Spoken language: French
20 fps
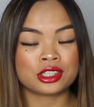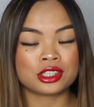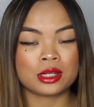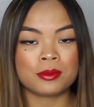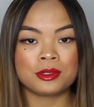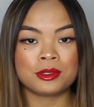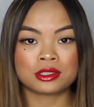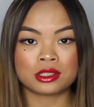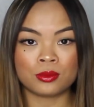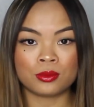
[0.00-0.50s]

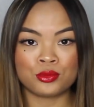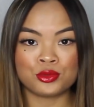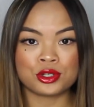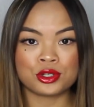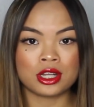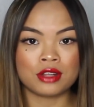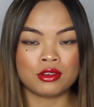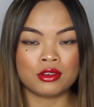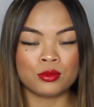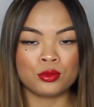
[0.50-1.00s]
achat parce qu'en plus
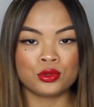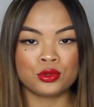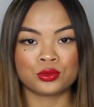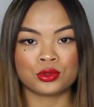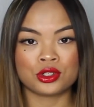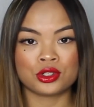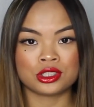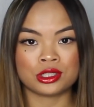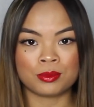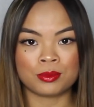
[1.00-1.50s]
j'en avais
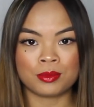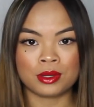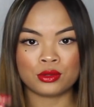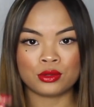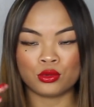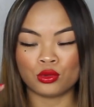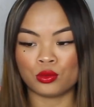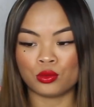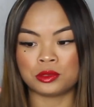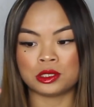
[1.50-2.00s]
besoin. Je n'ai pas
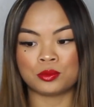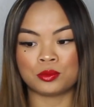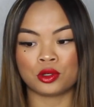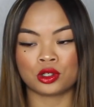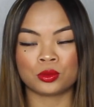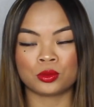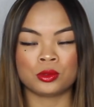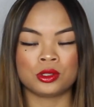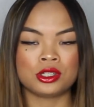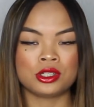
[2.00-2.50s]
de petit
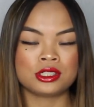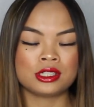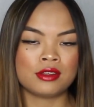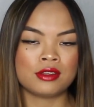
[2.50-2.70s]
porte-monnaie,